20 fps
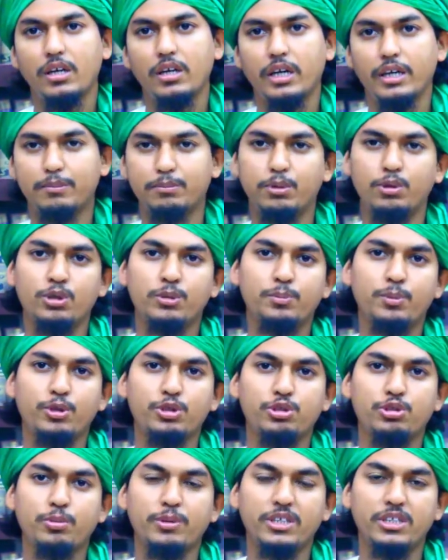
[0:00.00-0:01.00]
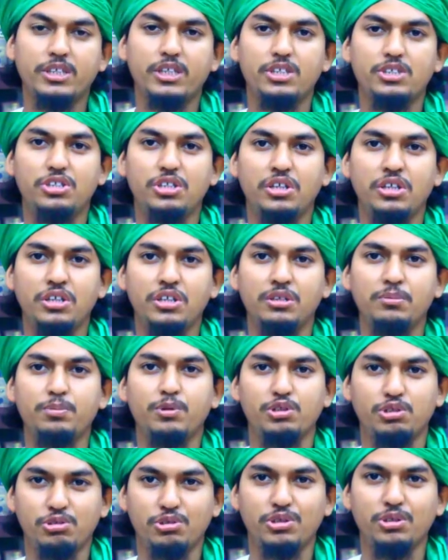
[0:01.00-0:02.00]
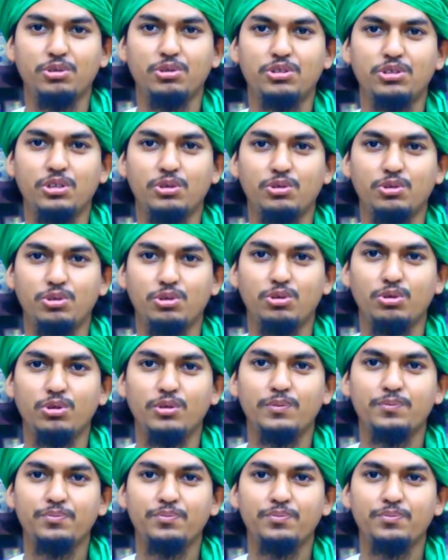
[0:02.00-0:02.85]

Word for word: এক বোন প্রশ্ন পাঠিয়েছেন প্রশ্নটি হচ্ছে হুজুর